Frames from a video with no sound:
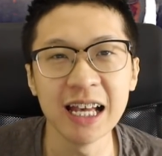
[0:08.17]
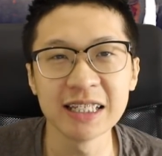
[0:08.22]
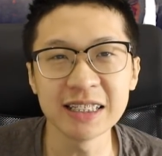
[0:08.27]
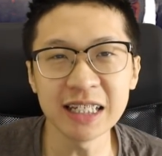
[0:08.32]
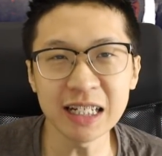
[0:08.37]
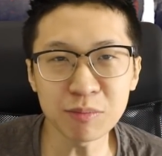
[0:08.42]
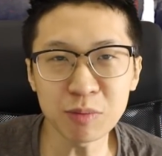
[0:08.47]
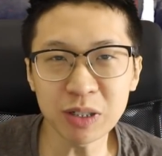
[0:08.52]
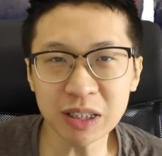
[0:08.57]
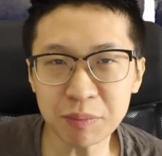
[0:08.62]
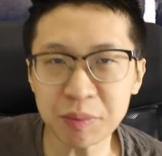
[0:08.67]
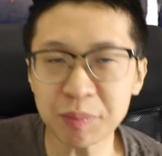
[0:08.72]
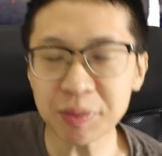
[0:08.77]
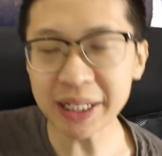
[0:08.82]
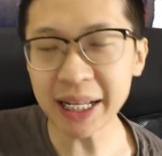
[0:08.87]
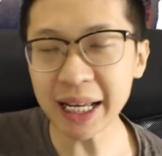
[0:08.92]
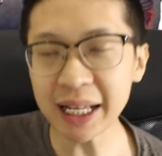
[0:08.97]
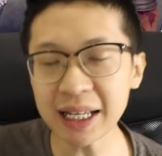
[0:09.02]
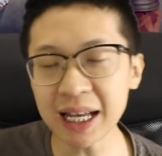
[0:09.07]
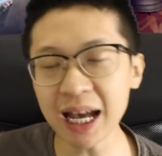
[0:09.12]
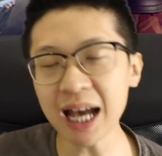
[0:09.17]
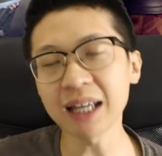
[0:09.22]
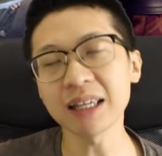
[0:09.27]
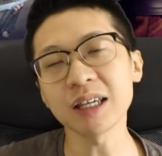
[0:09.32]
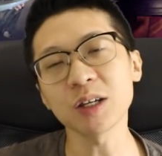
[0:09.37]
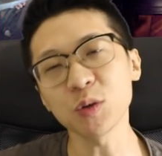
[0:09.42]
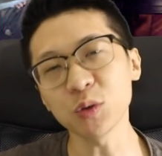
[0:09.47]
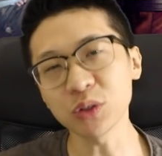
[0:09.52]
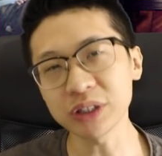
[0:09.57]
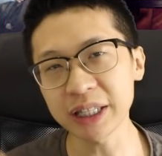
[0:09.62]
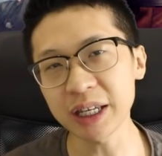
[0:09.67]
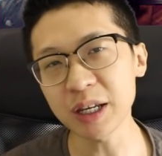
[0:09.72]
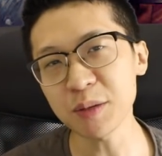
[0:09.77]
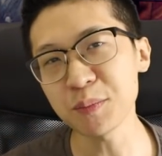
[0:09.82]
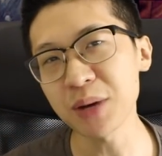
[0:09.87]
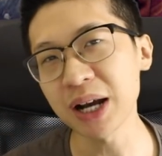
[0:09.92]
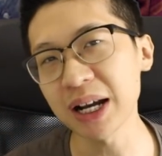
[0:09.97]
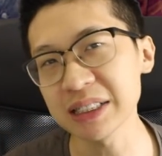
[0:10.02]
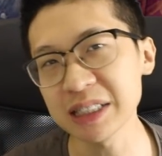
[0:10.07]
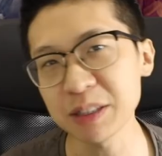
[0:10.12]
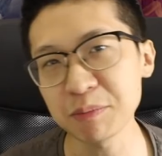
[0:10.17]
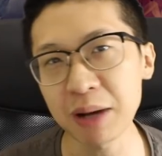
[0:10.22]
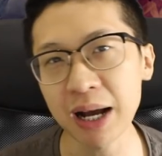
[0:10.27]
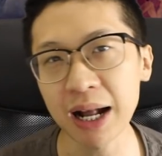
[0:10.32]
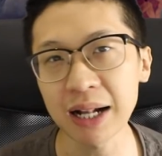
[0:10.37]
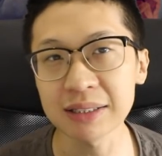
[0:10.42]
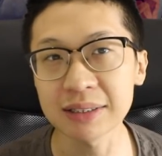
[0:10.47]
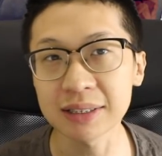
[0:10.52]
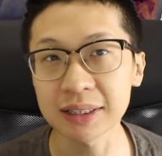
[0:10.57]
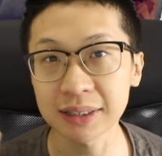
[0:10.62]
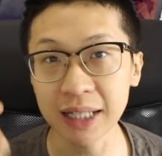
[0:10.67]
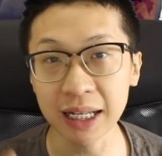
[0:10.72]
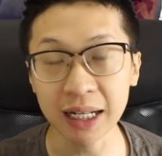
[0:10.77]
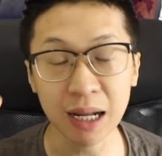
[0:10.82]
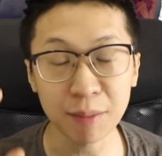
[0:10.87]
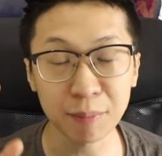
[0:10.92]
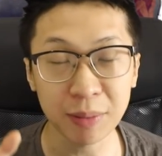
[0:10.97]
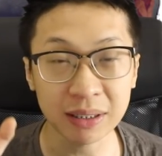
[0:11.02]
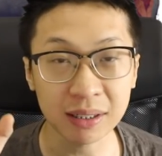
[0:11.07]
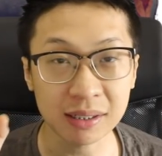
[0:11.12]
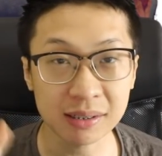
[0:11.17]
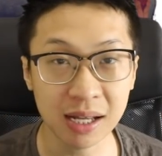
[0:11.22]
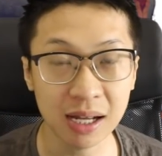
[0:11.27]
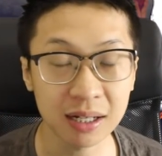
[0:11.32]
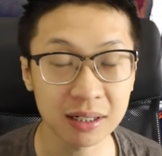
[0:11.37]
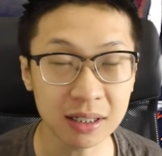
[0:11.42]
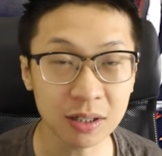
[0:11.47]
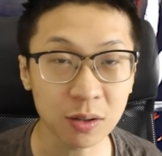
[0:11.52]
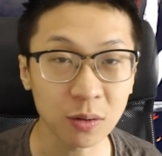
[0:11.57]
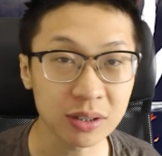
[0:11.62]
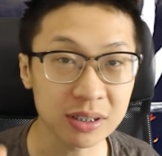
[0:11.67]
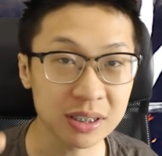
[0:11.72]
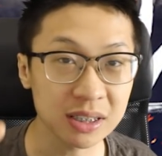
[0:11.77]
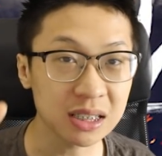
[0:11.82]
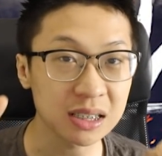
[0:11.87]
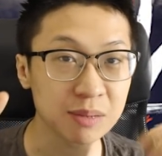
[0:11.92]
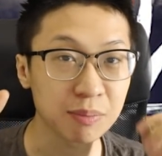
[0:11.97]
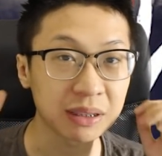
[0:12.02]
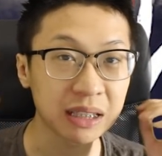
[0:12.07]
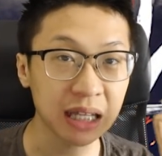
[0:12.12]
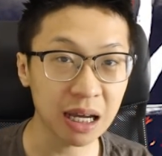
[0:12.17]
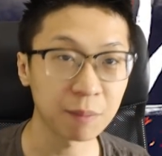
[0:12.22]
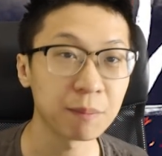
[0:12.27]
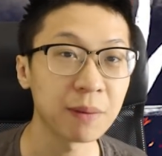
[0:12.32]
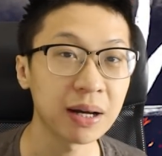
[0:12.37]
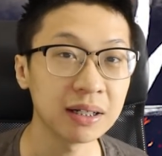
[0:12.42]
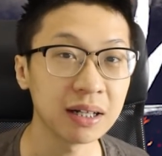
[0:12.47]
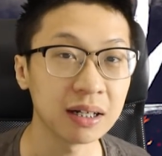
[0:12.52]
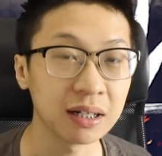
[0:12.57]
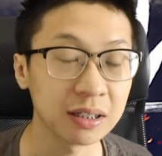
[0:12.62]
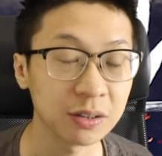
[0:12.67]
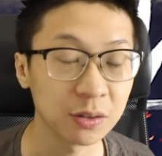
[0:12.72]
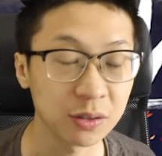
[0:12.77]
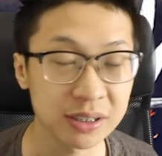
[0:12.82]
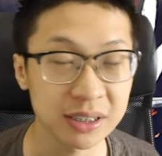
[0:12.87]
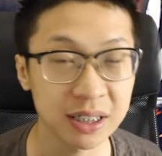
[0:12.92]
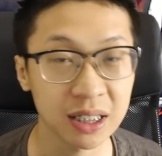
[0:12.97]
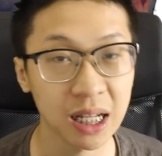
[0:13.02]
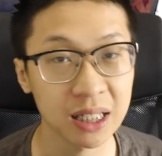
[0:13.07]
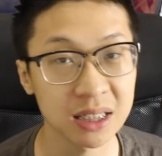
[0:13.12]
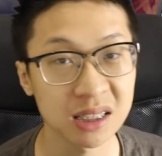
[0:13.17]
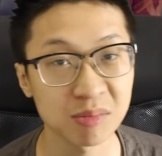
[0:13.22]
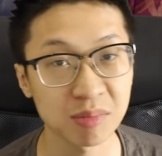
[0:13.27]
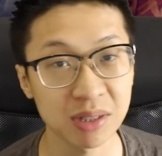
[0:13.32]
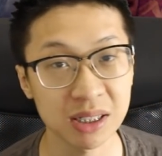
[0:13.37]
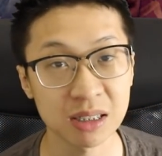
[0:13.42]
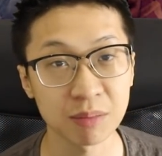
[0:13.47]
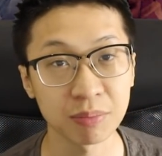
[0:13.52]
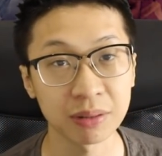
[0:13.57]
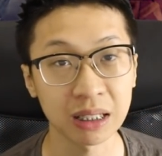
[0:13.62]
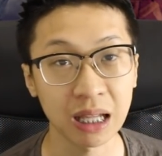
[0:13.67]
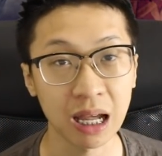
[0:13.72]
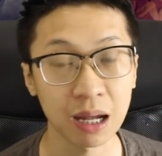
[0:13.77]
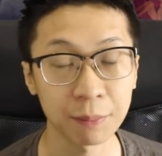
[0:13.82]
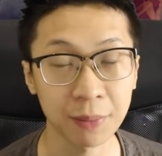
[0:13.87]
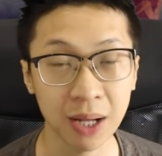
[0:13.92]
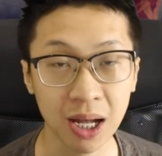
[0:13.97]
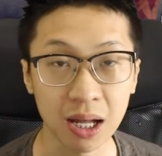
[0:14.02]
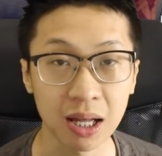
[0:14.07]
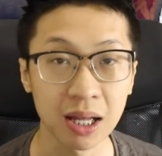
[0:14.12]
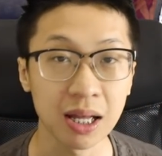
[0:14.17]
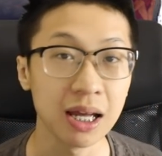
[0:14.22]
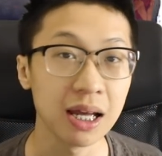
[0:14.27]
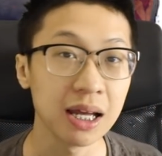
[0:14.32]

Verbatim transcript: Jadi buat teman-teman yang nggak ngikutin, Bang Aji bakal ceritain apa yang terjadi, kondisinya seperti apa, dan Indonesia nasibnya seperti apa.